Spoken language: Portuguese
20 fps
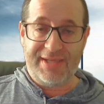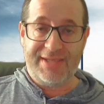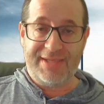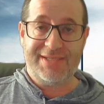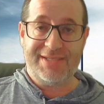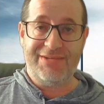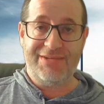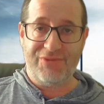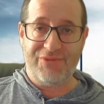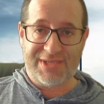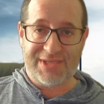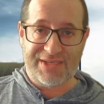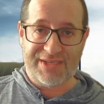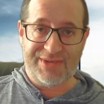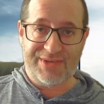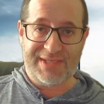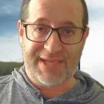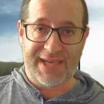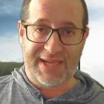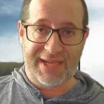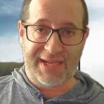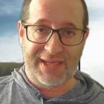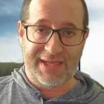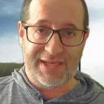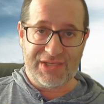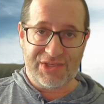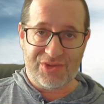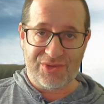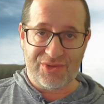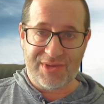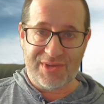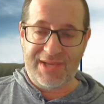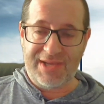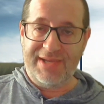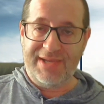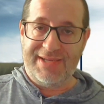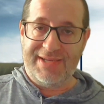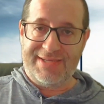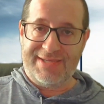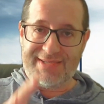Se vocês fizerem isso,
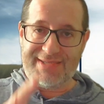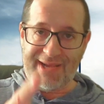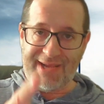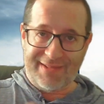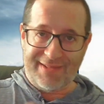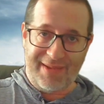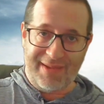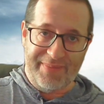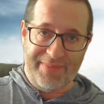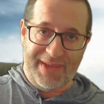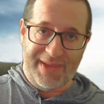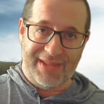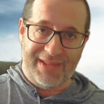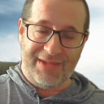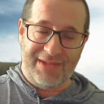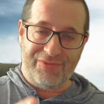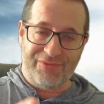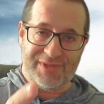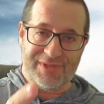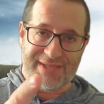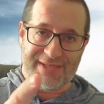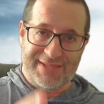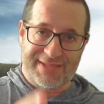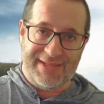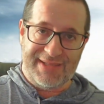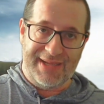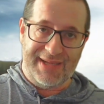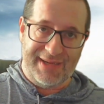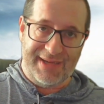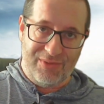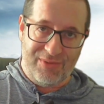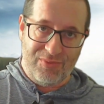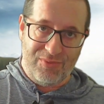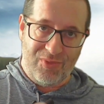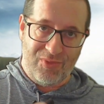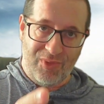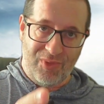certamente vocês terão